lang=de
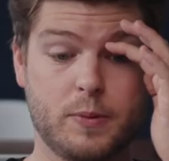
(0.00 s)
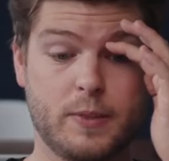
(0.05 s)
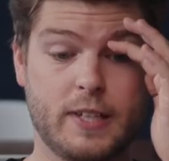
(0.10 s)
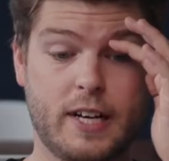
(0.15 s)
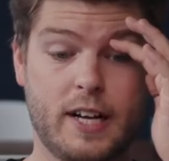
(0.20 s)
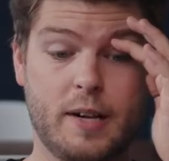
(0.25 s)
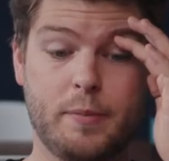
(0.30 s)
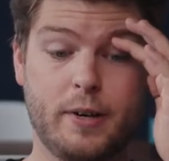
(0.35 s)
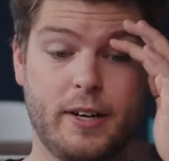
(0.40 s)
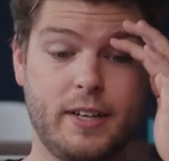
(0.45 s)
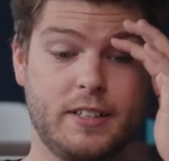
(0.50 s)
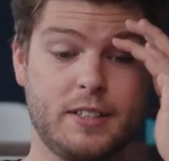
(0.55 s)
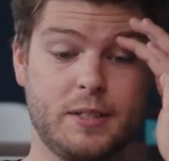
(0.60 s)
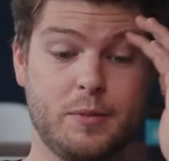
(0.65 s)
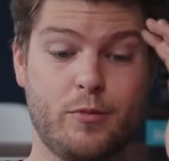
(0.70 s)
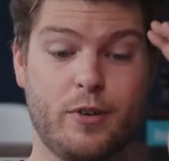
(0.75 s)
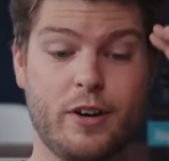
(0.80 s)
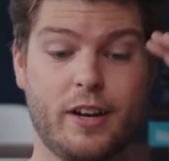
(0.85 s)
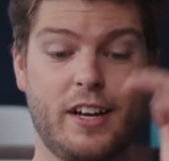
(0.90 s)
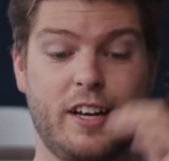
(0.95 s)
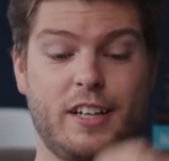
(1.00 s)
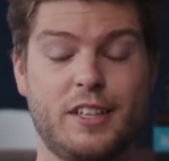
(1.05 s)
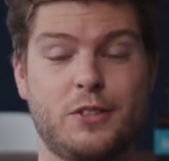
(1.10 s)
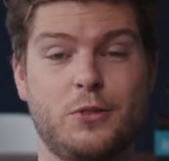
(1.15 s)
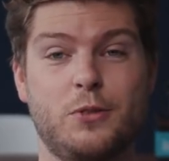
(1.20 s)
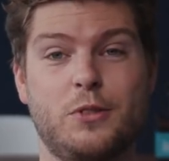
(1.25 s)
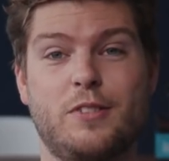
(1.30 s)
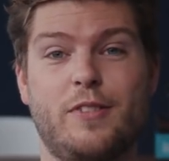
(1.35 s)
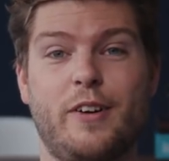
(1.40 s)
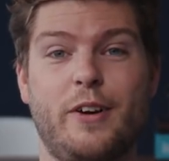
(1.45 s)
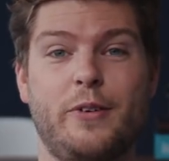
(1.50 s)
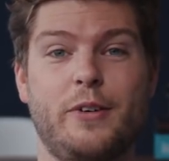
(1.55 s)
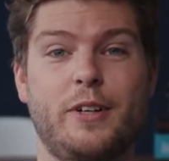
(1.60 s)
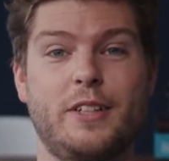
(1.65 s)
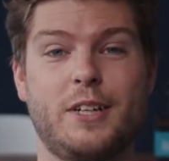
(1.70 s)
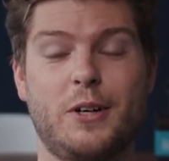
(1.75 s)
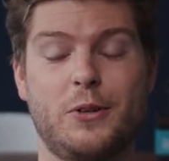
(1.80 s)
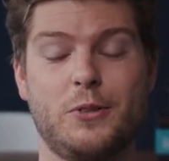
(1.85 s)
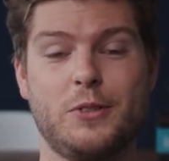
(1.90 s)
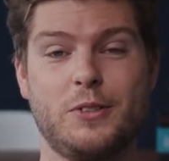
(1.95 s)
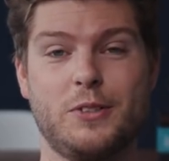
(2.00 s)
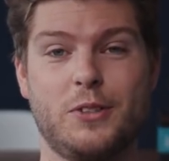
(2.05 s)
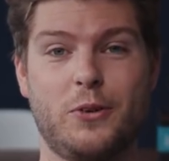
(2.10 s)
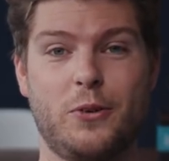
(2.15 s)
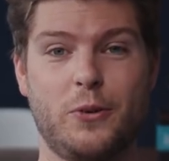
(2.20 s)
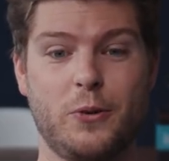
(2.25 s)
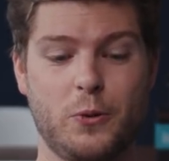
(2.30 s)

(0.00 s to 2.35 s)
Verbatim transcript: bezahlbar ist im Vergleich zu 200.000